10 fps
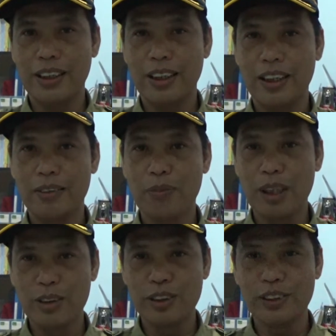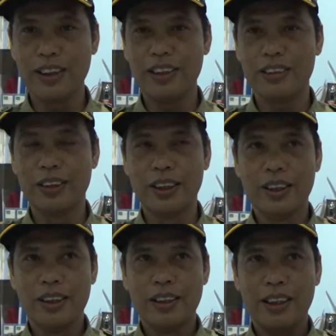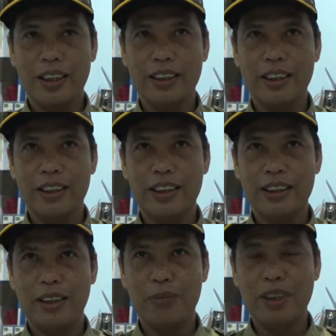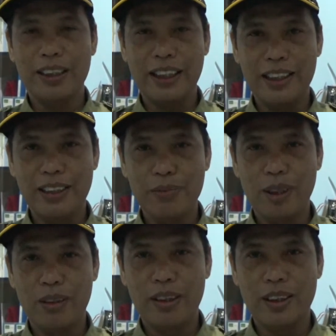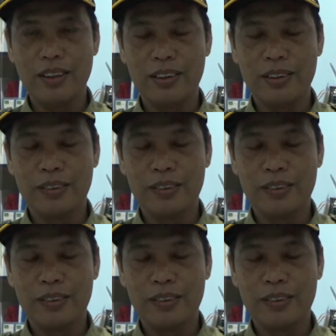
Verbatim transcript: sangat bagus gitu karena saya bilang tadi bahwa